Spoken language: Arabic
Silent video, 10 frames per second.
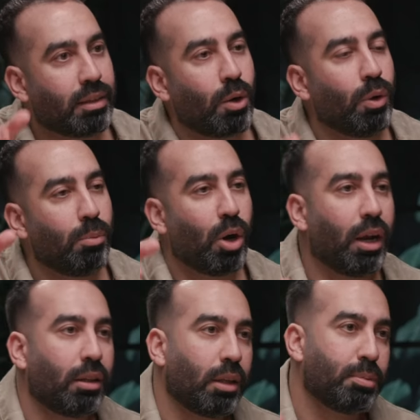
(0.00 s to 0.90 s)
تتكون
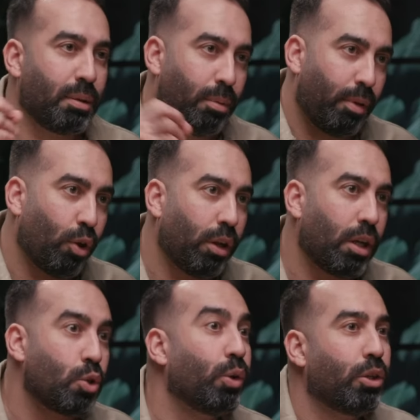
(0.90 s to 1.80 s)
المغالطات بسبب هذول
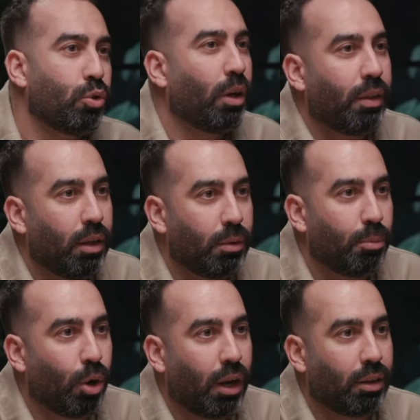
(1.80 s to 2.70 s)
الناس وهي شو هذه
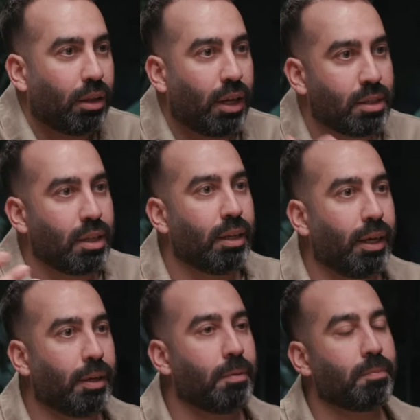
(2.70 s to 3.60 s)
المغالطات اصلا لا يعني؟